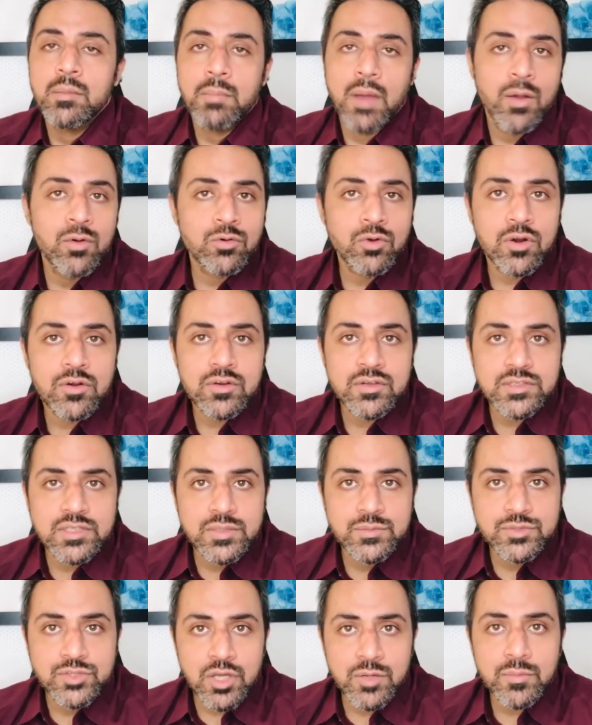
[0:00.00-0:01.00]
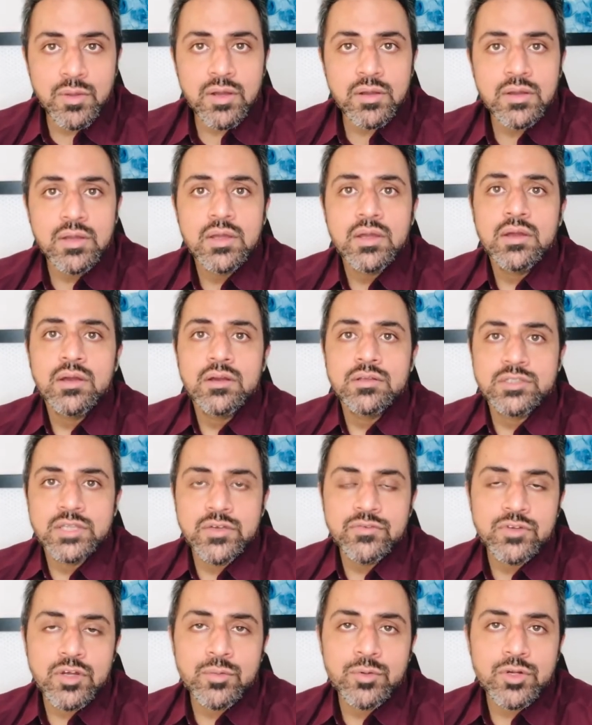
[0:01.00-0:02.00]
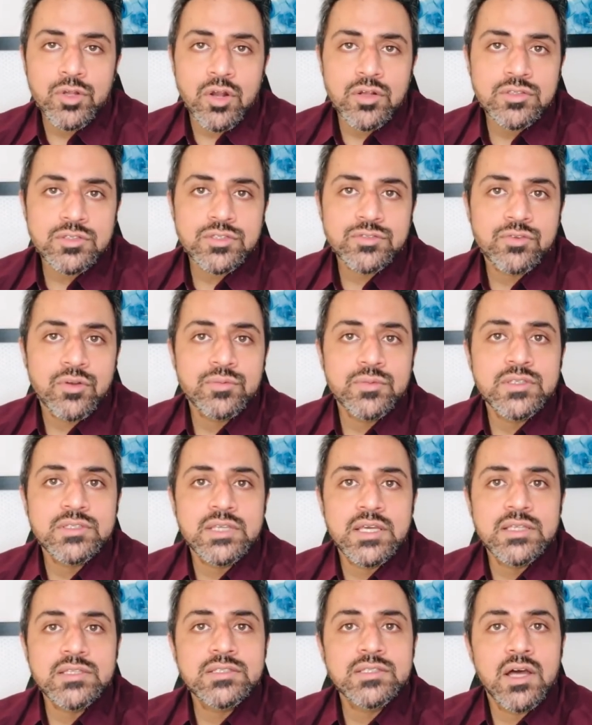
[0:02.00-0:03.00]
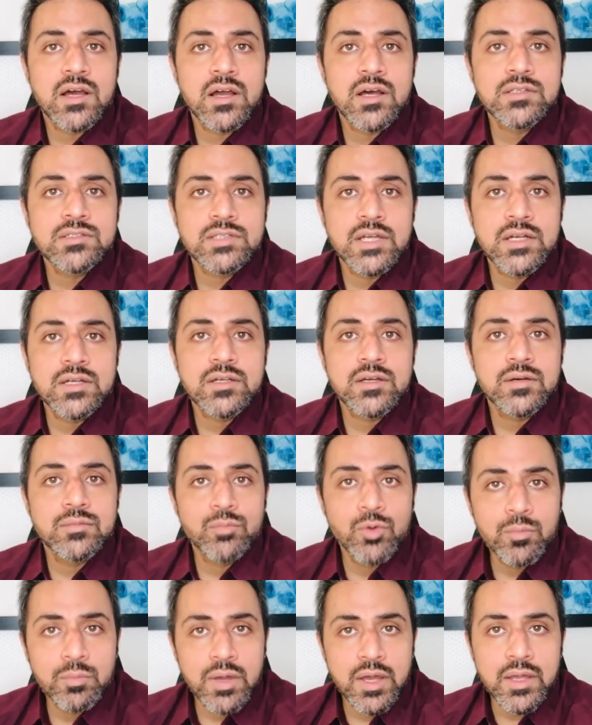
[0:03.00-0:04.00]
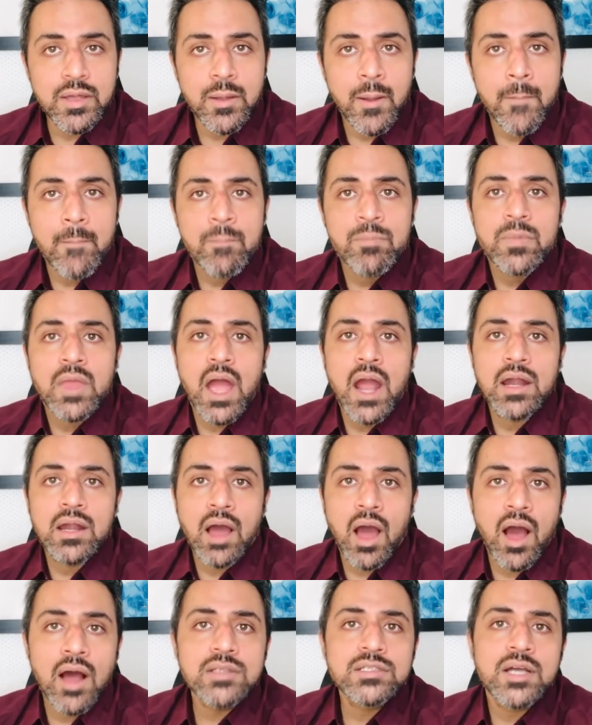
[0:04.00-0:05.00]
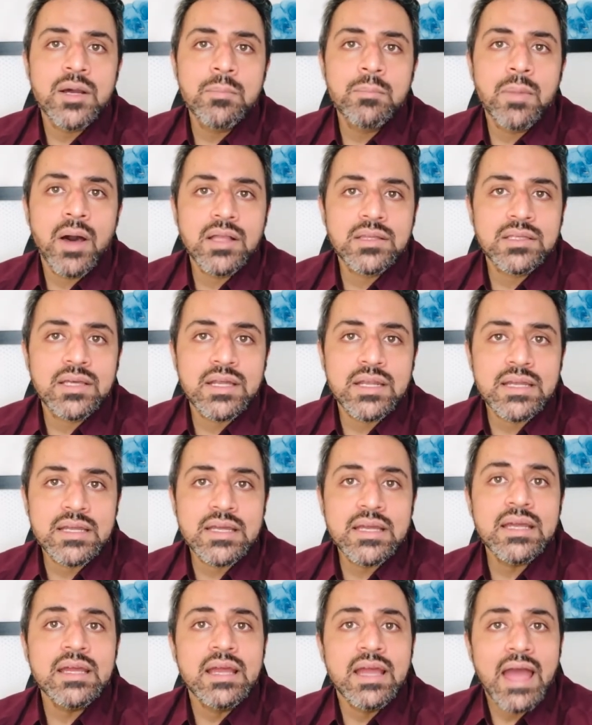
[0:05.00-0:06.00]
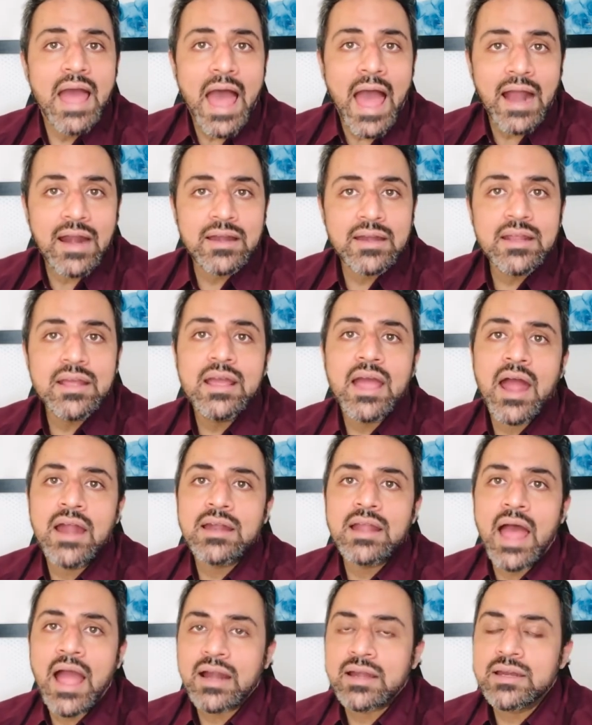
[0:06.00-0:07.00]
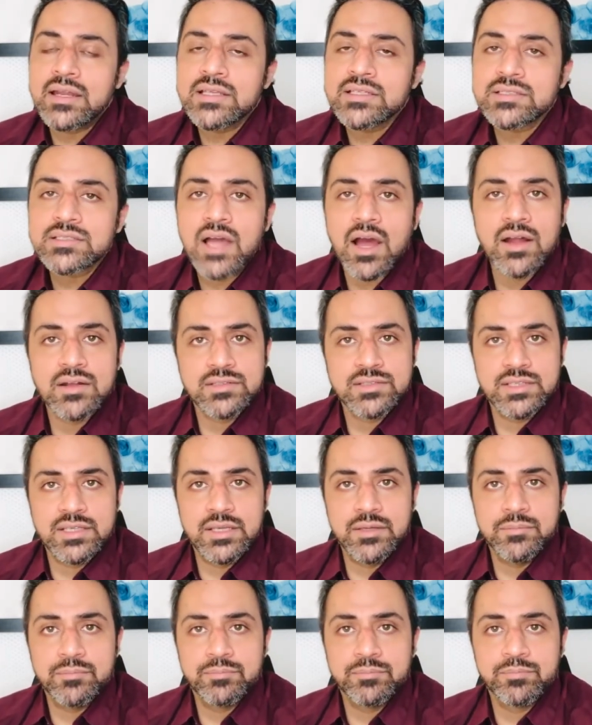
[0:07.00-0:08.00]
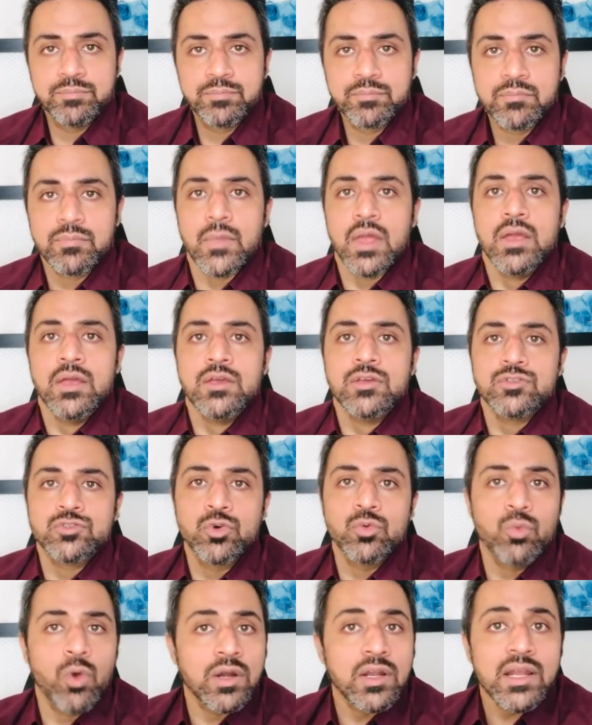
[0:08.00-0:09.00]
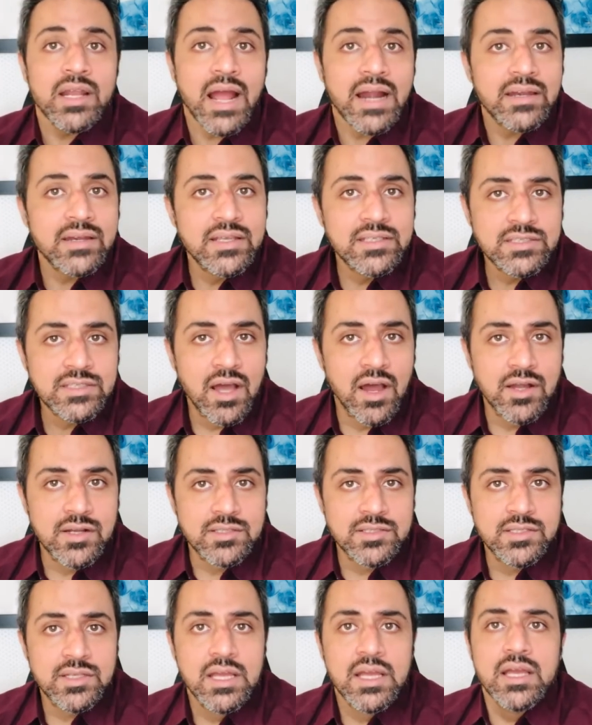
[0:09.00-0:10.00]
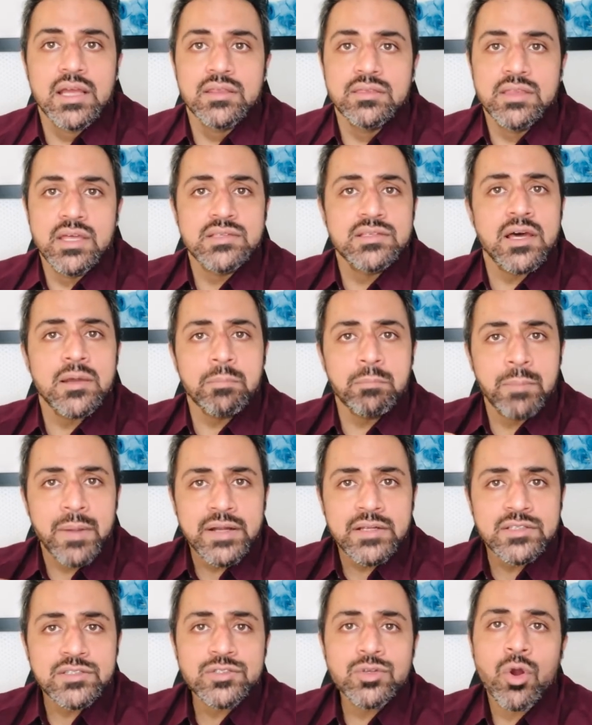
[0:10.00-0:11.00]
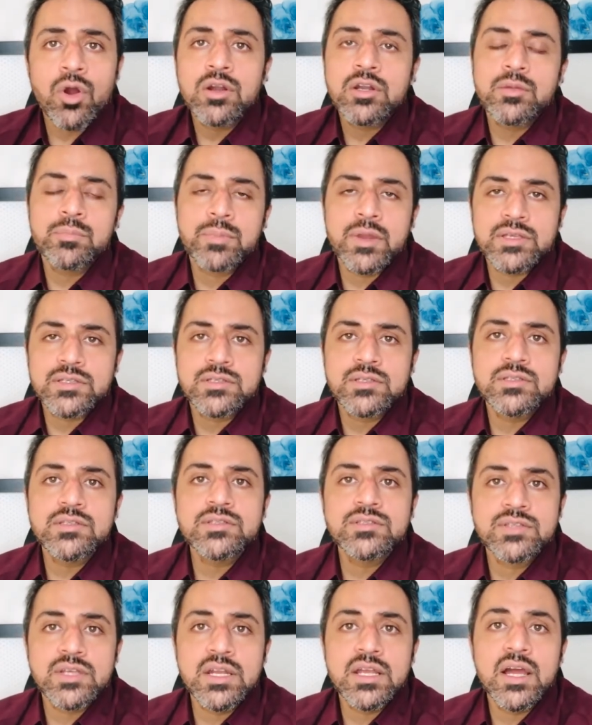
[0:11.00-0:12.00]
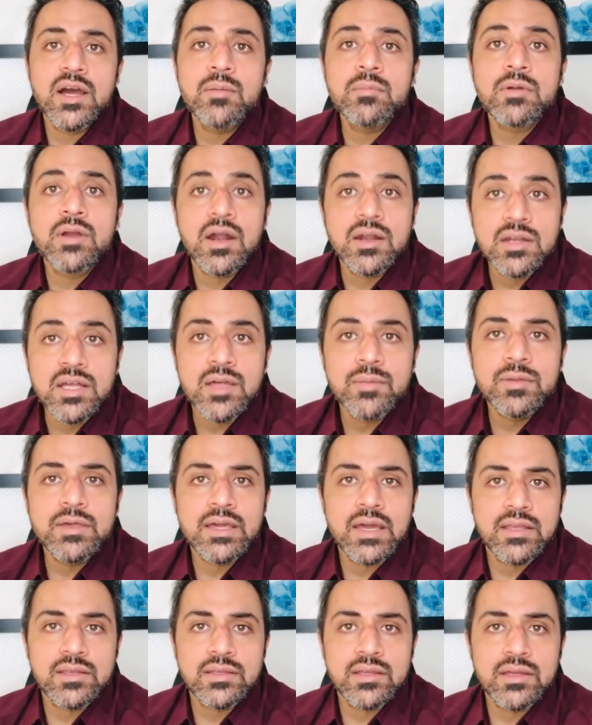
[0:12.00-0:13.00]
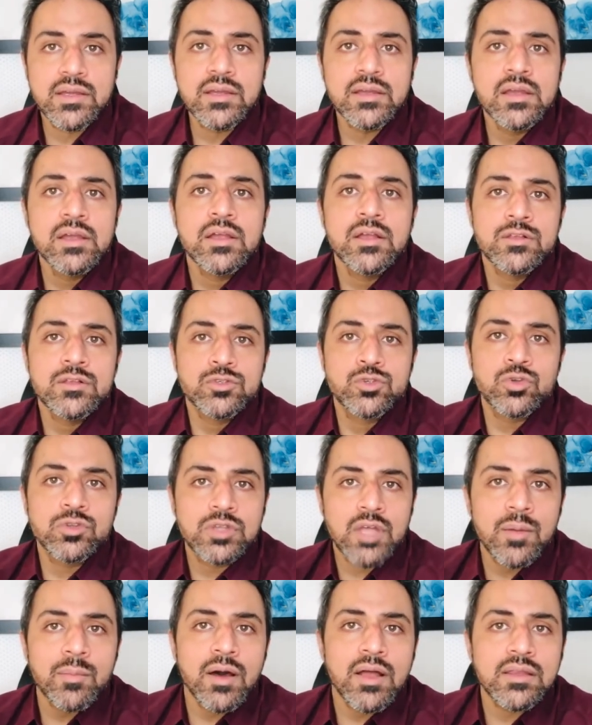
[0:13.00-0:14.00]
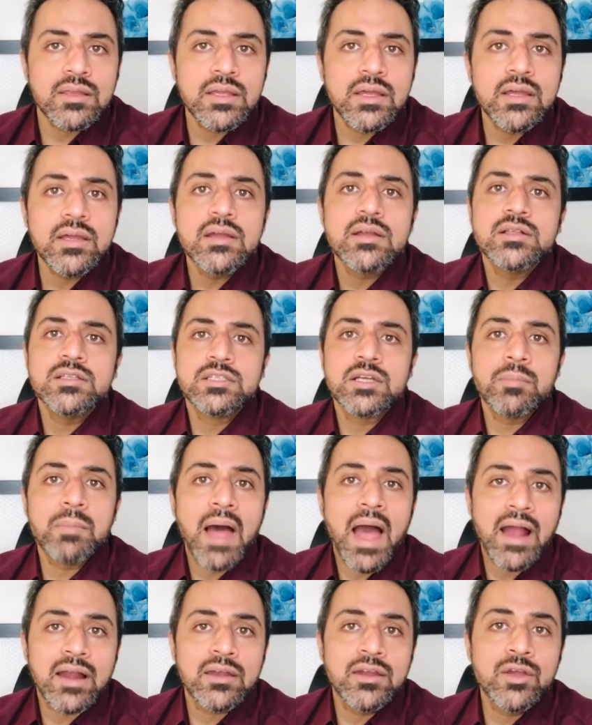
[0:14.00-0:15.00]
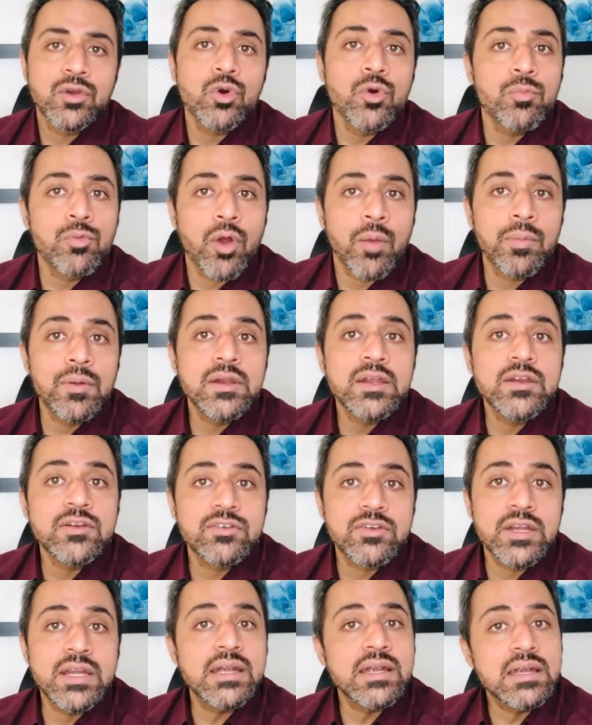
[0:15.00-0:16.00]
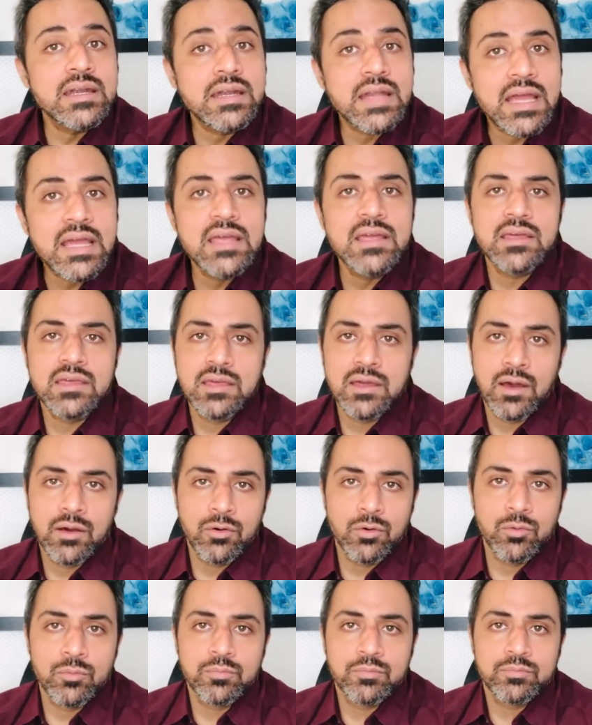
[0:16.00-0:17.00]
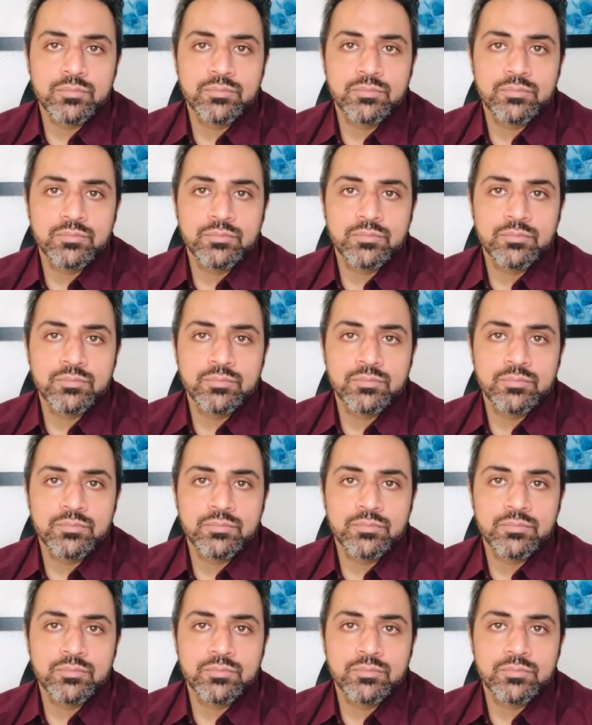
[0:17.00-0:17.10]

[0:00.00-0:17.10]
मैं हूं डॉक्टर असीम शर्मा चीफ डोमेटोलॉजिस्ट फ्रॉम द स्किन सागर सेंटर मुंबई एंड आज हम बात करेंगे एक्ने एंड एक्ने स्कार्स के सो व्हाट आर एक्ने स्कार्स दीज आर पिट्स और डिप्रेशन जिन्हें हम गड्ढे भी कहते हैं जो तब आते हैं जब एक्ने को प्रॉपरली ट्रीट नहीं किया हो